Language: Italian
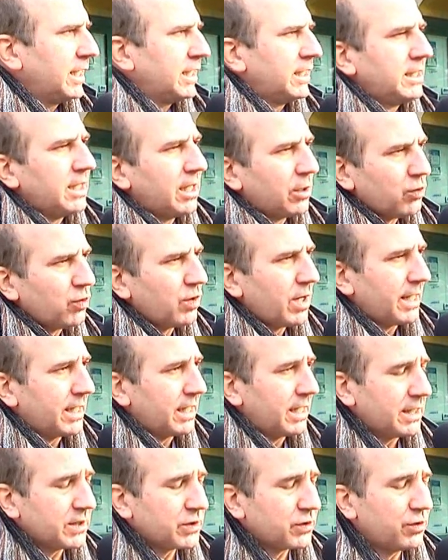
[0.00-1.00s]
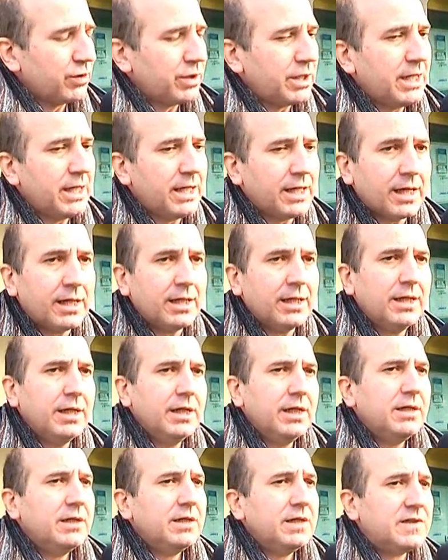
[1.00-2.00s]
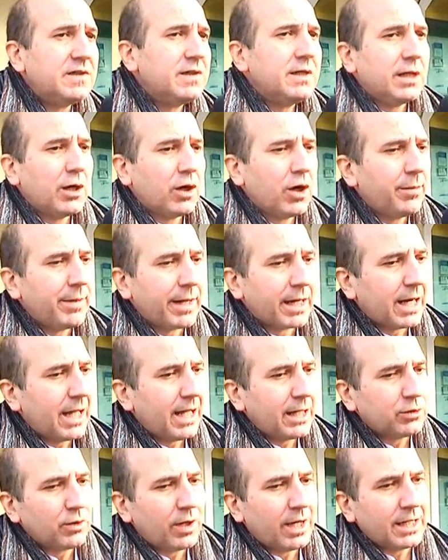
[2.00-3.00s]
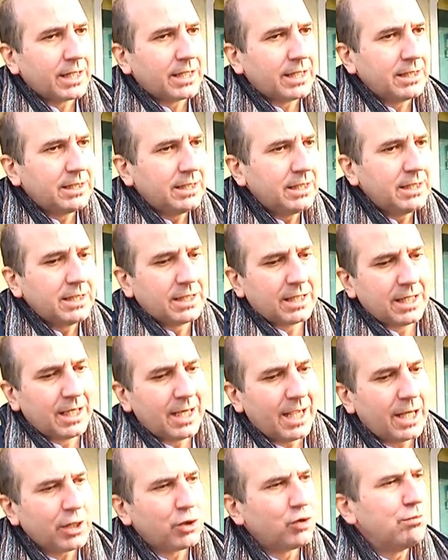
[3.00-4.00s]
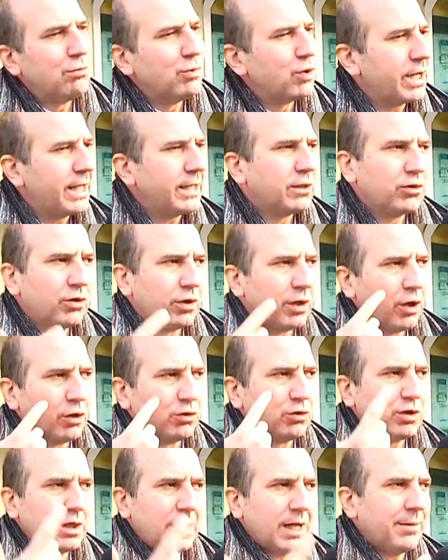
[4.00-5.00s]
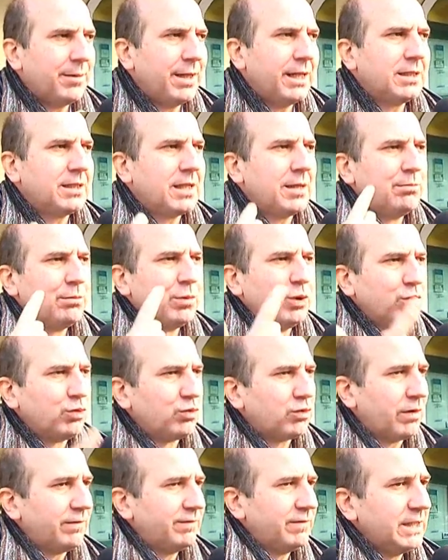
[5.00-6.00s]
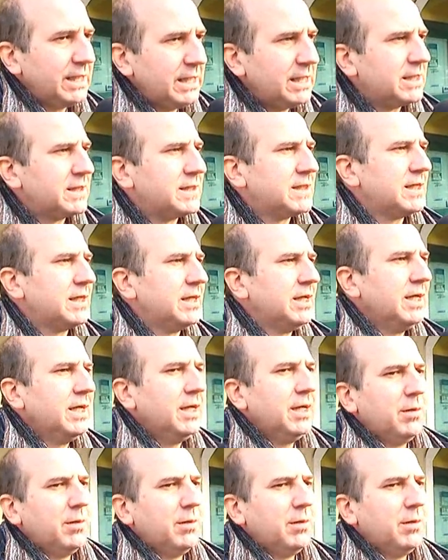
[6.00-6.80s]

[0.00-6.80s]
anche di allungare la scogliera. Il sindaco ha parlato anche di creare un muretto che otticamente è brutto a vedersi